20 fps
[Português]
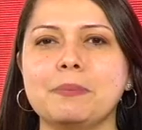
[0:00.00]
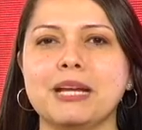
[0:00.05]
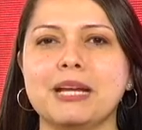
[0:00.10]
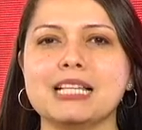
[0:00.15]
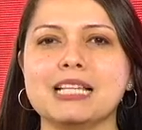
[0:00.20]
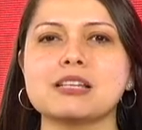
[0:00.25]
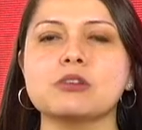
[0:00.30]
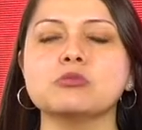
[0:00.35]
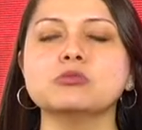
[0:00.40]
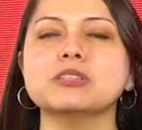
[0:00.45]

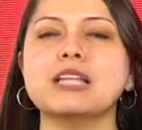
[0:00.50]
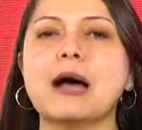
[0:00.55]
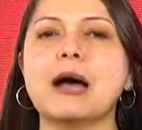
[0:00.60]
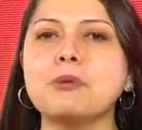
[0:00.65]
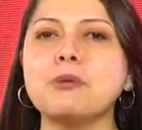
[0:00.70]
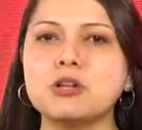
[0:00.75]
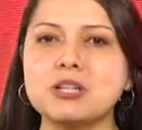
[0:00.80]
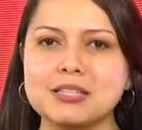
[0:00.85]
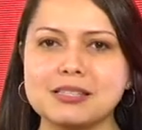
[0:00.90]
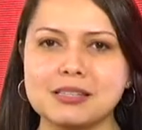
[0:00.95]
operação
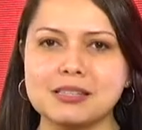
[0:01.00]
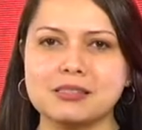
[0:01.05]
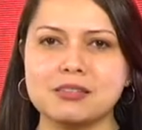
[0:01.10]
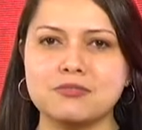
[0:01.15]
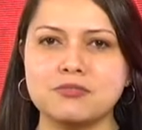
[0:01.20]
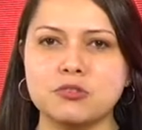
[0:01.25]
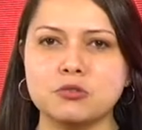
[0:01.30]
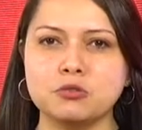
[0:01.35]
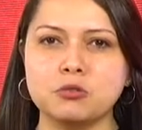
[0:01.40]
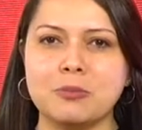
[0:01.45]
da Polícia
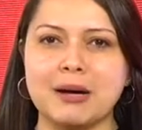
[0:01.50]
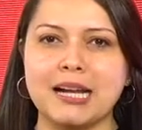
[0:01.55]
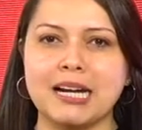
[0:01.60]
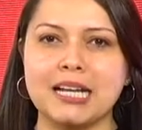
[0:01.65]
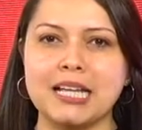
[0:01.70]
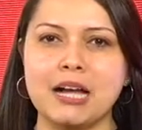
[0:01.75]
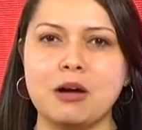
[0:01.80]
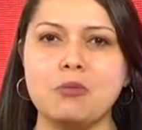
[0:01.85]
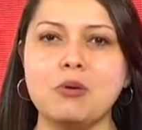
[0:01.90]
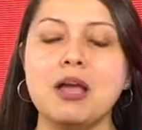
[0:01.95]
Civil do
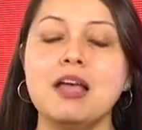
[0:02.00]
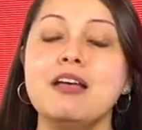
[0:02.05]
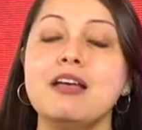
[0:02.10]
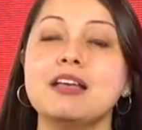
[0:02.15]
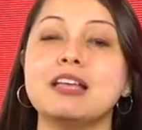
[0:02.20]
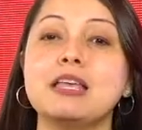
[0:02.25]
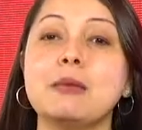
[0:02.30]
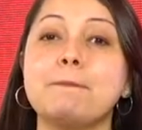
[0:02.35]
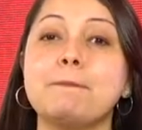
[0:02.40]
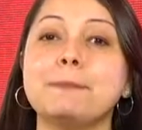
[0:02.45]
Maranhão
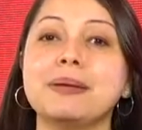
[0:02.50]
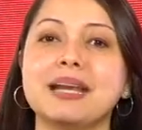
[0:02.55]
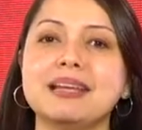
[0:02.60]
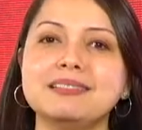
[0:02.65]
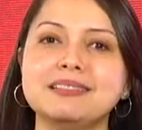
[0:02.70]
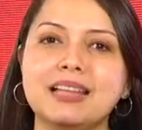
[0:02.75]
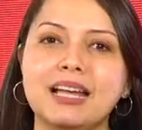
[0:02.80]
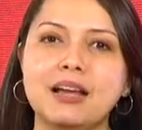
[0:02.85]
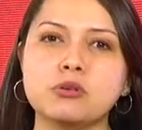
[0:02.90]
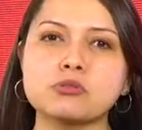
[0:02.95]
que
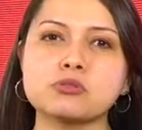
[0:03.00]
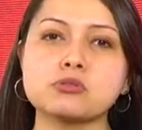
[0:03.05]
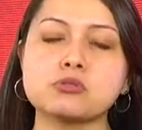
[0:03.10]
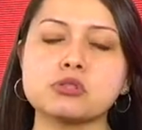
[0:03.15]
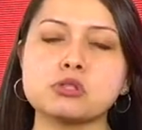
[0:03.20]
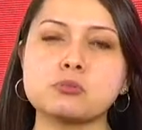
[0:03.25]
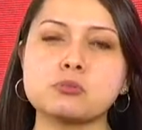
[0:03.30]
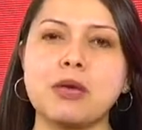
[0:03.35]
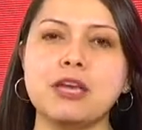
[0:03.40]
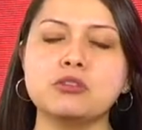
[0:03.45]
prendeu os
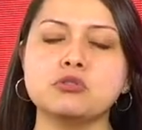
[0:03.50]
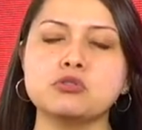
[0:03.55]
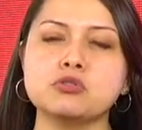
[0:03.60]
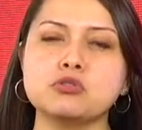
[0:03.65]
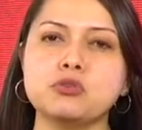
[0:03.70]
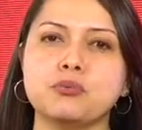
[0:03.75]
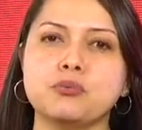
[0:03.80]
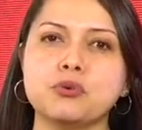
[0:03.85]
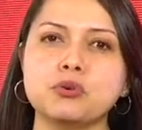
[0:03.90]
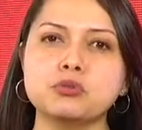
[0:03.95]

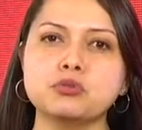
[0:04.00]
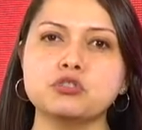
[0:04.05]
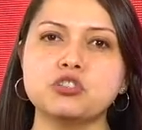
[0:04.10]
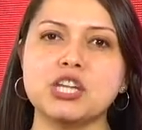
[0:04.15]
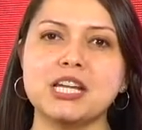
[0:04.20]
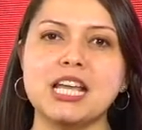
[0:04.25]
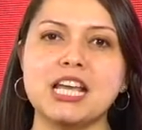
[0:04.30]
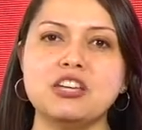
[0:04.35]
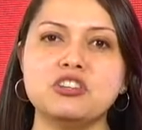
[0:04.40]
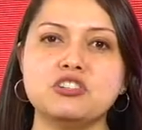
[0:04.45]
suspeitos de furto
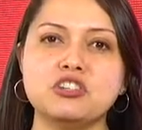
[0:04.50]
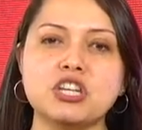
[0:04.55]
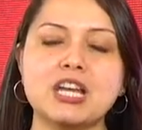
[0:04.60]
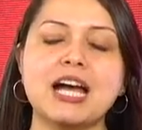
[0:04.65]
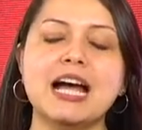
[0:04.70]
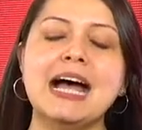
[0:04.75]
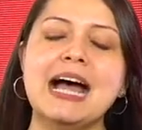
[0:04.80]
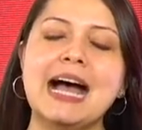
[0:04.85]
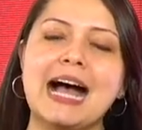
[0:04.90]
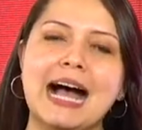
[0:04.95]
de
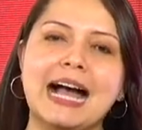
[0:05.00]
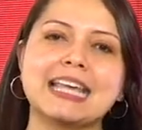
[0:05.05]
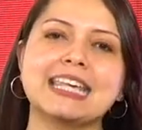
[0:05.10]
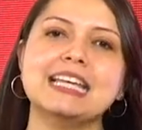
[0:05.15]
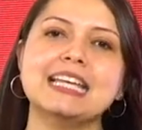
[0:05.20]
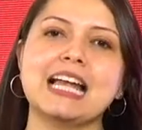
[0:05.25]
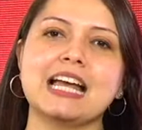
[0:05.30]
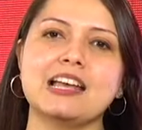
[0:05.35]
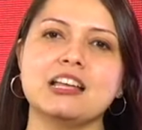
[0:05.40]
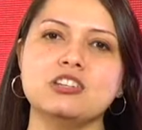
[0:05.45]
energia
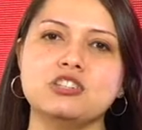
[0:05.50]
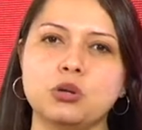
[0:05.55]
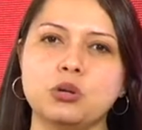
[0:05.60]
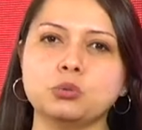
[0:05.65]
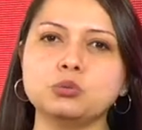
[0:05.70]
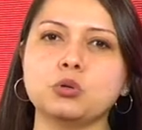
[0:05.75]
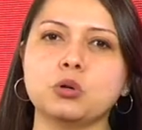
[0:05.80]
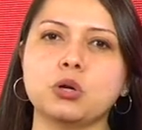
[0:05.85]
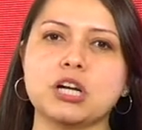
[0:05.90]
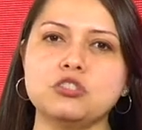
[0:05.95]
aqui na
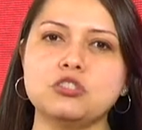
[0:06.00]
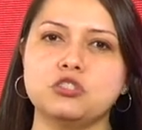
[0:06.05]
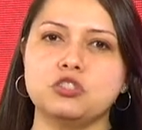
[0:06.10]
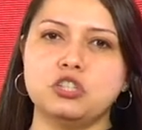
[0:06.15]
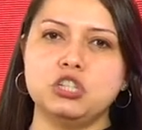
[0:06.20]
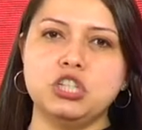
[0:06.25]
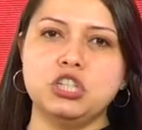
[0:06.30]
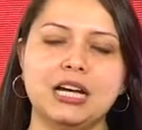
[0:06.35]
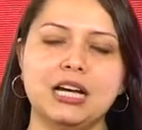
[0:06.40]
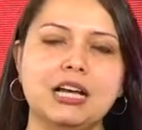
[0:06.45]
região
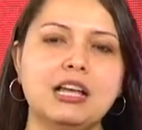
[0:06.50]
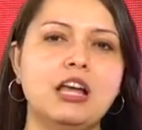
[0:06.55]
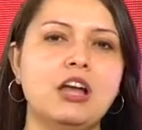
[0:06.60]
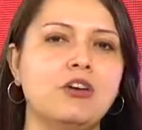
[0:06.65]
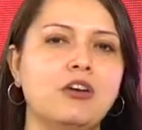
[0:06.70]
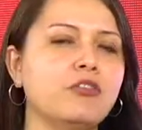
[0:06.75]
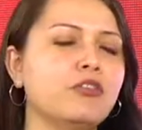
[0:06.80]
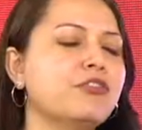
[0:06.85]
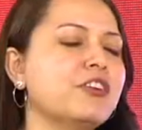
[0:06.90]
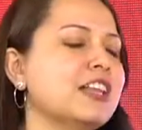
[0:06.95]
tocantina.
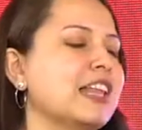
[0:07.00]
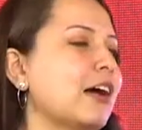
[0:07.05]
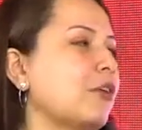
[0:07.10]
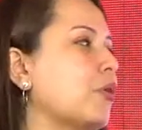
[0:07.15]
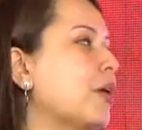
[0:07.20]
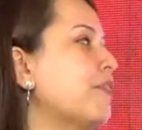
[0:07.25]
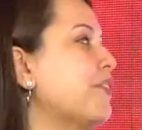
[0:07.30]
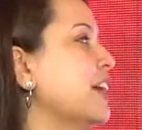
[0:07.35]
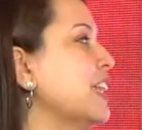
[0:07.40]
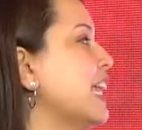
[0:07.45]
Vou falar
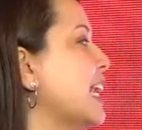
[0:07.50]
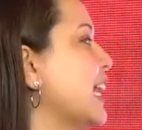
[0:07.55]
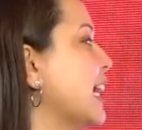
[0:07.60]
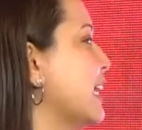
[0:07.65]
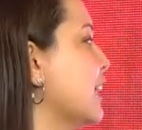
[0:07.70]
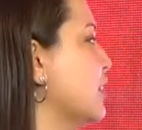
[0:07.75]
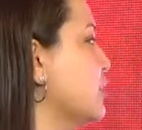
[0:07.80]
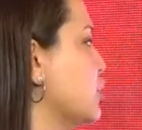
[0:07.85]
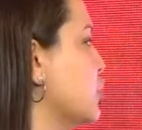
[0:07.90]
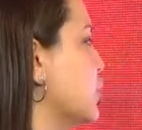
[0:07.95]
com a Valéria
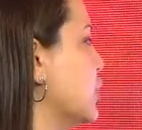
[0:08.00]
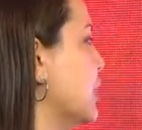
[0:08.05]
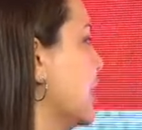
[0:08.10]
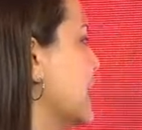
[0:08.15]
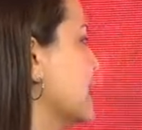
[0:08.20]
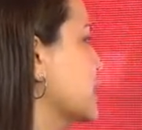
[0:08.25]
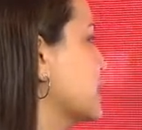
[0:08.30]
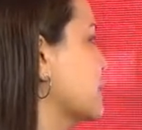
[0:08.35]
Cristina a